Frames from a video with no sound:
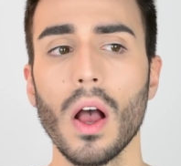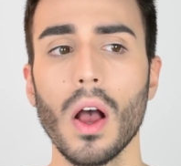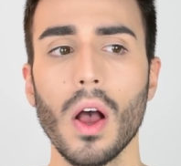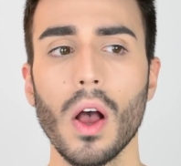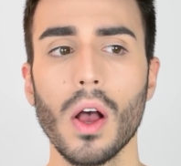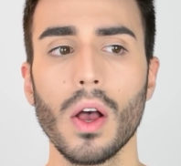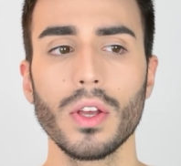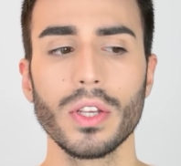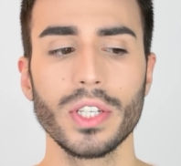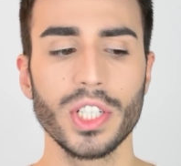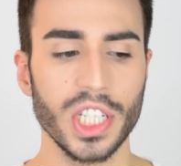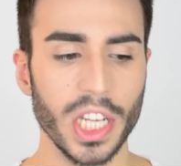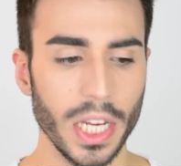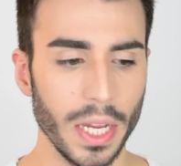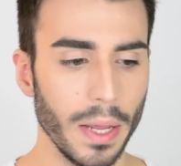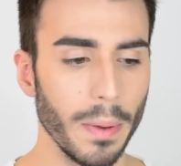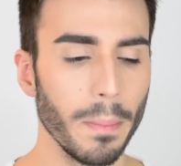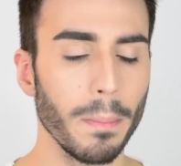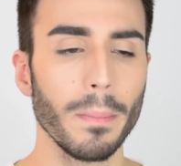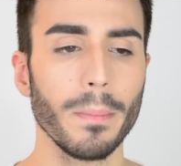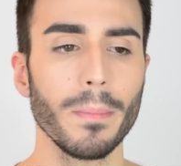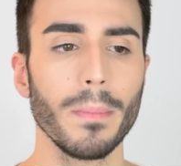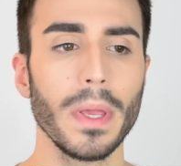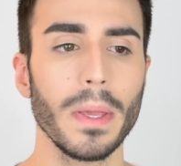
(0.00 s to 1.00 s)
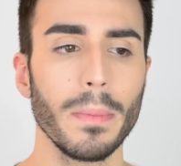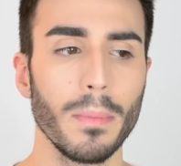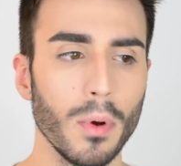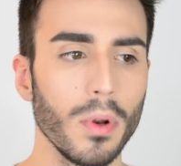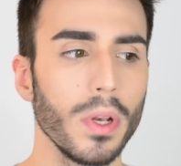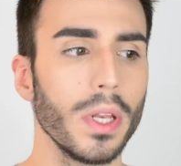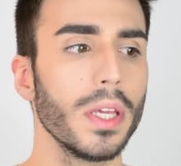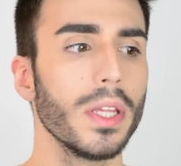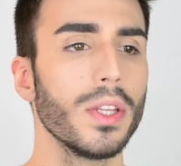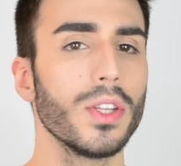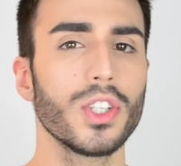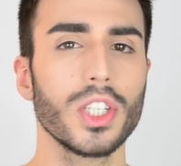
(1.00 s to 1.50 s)
euh, chez
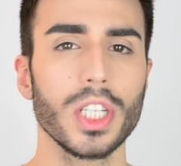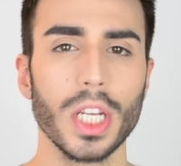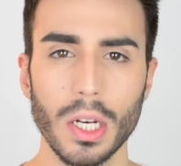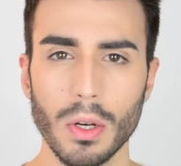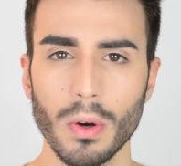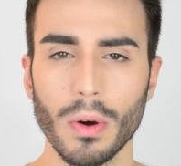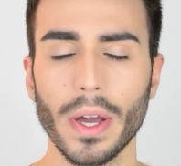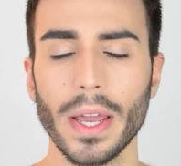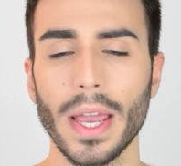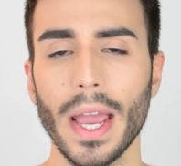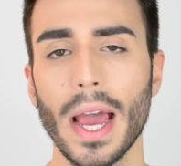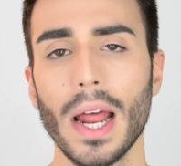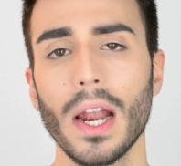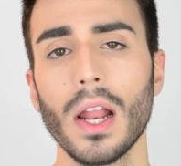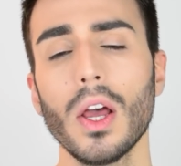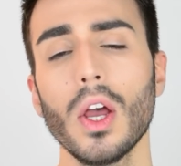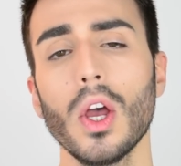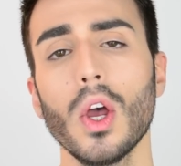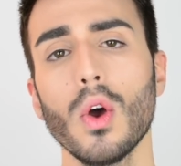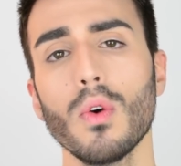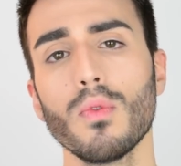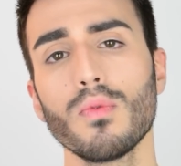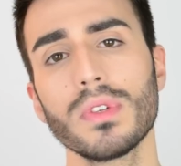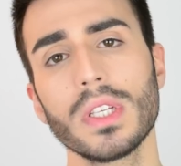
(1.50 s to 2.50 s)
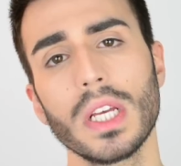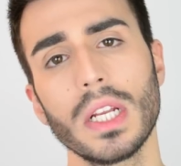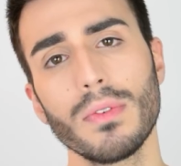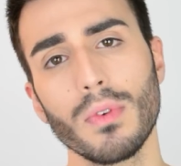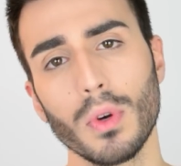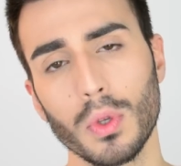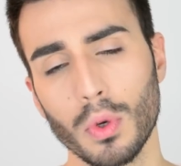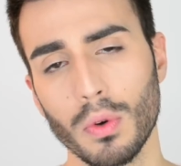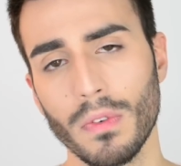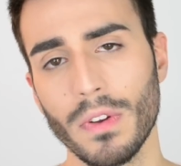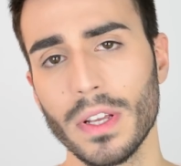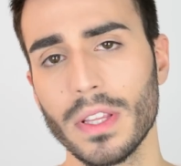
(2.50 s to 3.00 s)
Maybelline, chez L'Oréal, vous allez
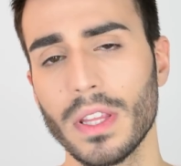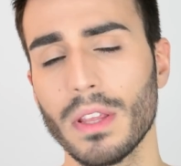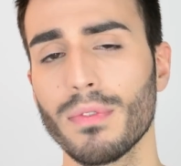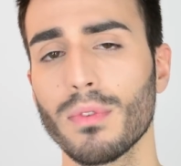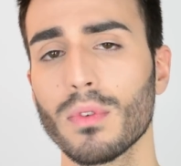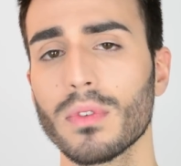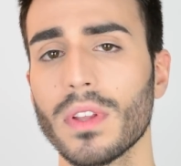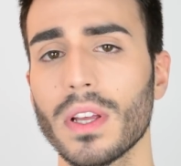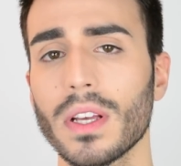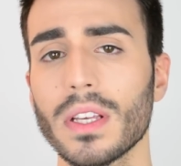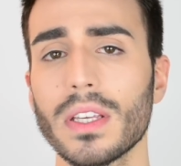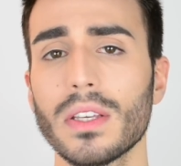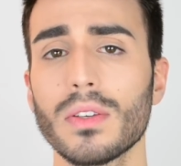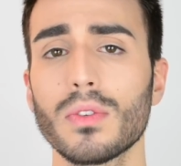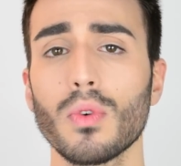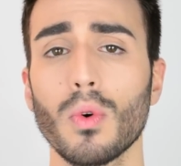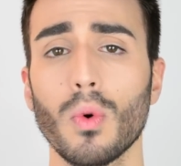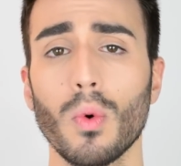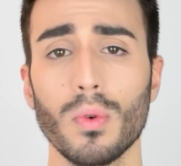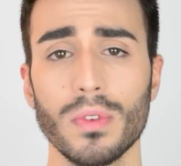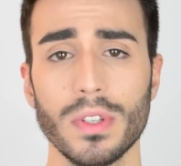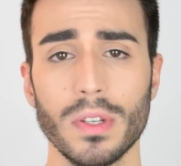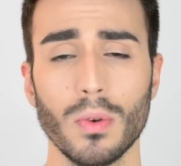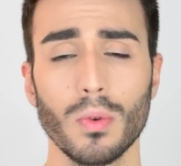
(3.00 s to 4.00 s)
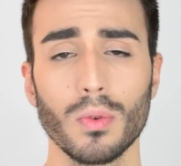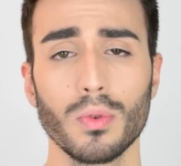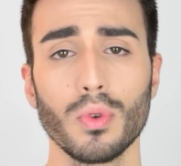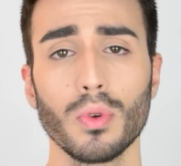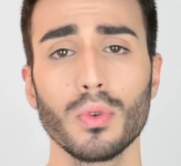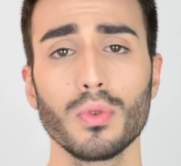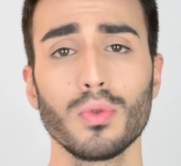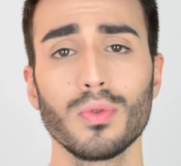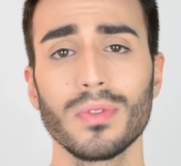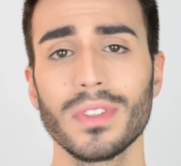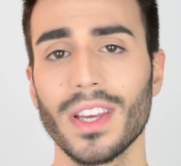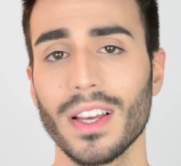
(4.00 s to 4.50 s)
vous retrouver avec des teint qui sont aux
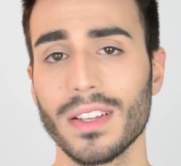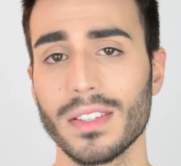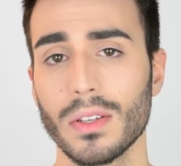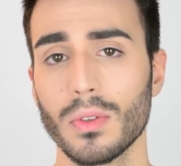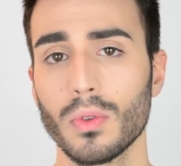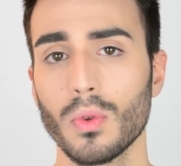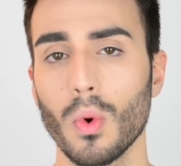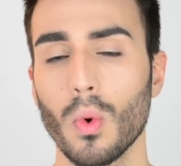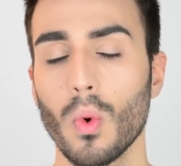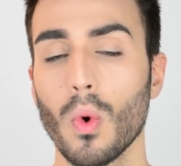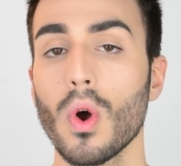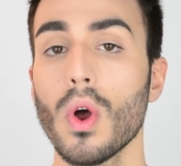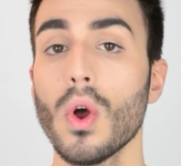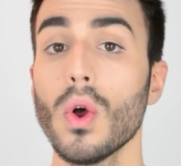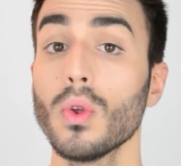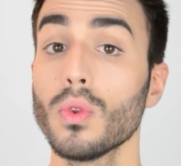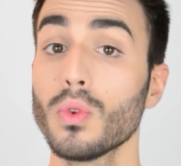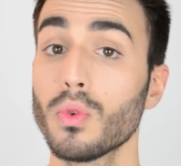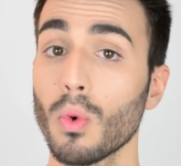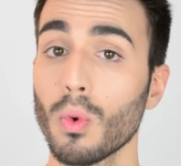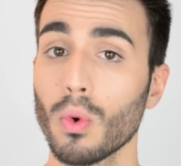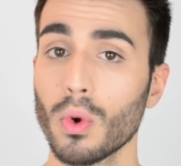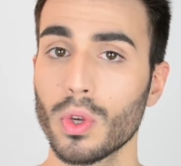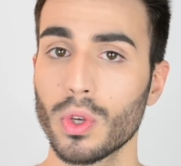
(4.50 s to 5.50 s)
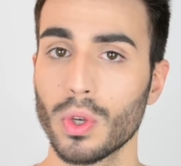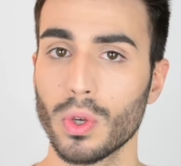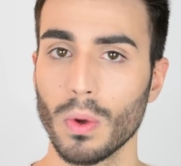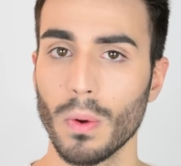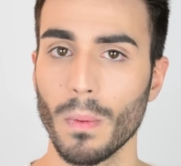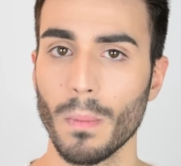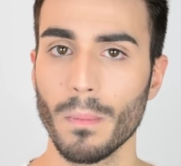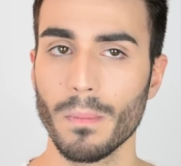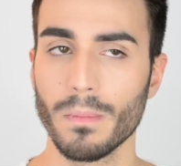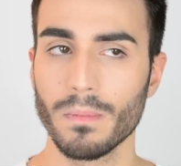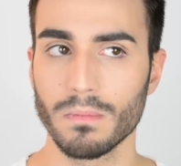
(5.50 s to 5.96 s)
alentours d'une quinzaine d'euros. Donc